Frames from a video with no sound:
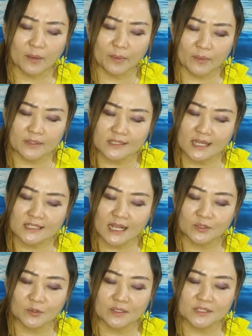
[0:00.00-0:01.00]
好，吧，我们，再
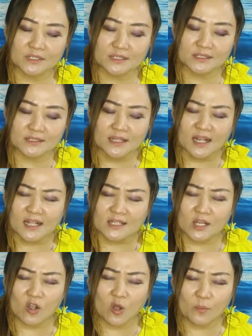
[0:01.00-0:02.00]
唱多一次。
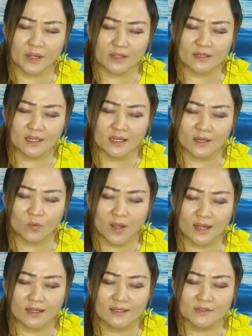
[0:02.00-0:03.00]
从我们渴
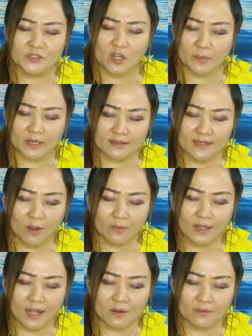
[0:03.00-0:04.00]
望，从我们的
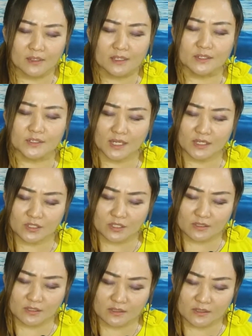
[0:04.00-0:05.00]
祷告，神
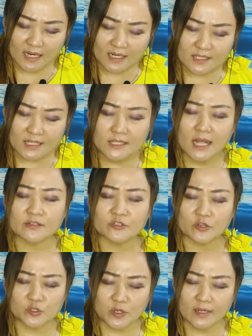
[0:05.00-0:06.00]
在你在唱的
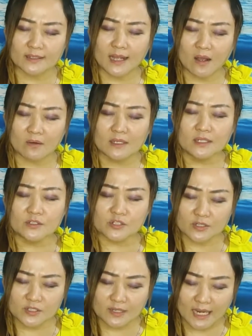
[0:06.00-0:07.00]
时候宣告，
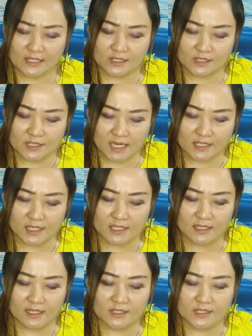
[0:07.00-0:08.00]
神就开始洁
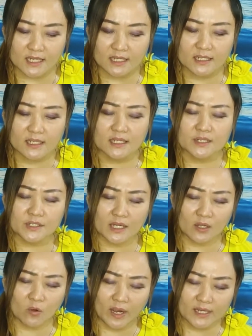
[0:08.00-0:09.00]
净你的心。
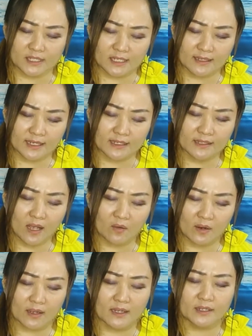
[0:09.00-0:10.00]
神的话已经临到
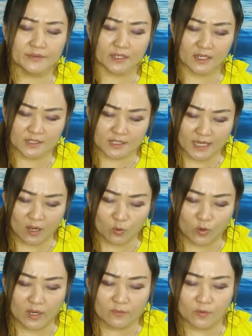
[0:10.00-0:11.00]
了，你的心要
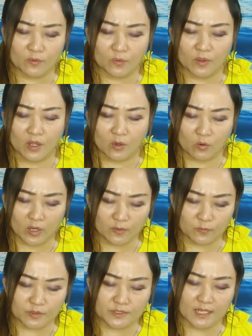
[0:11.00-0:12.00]
恢复，
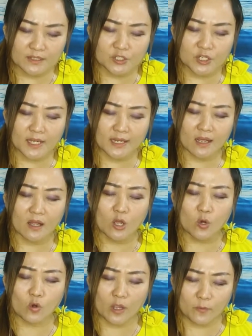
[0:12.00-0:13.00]
恢复正确的，
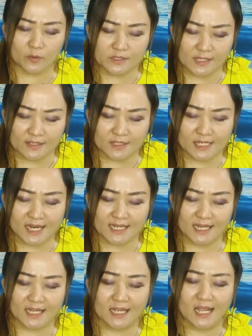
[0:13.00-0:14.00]
恢复正确
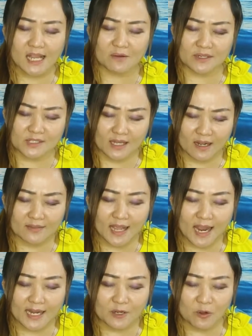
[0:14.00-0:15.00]
的，因为神要
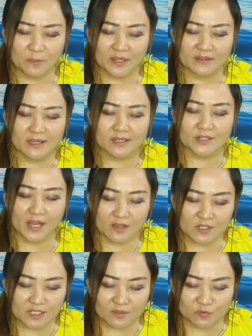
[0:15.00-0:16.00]
带领我们，神
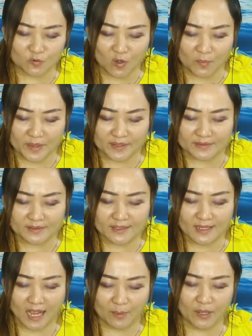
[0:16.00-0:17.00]
要赐福我们。
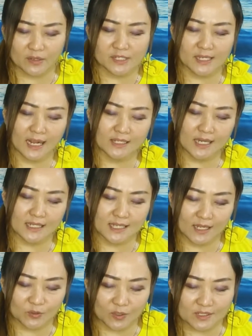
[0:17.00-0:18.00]
好，不好？一起来再
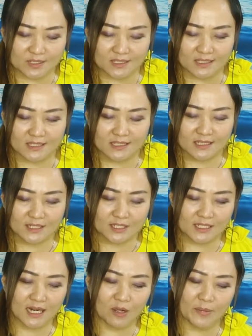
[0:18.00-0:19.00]
唱歌词，
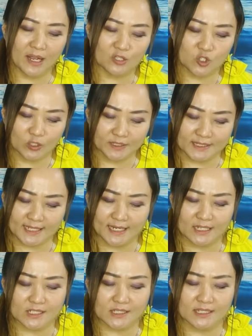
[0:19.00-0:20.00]
是的，我们要纯
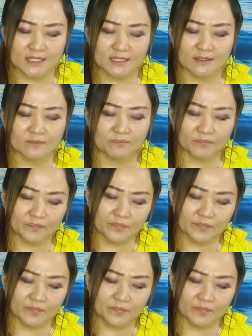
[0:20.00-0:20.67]
洁的心，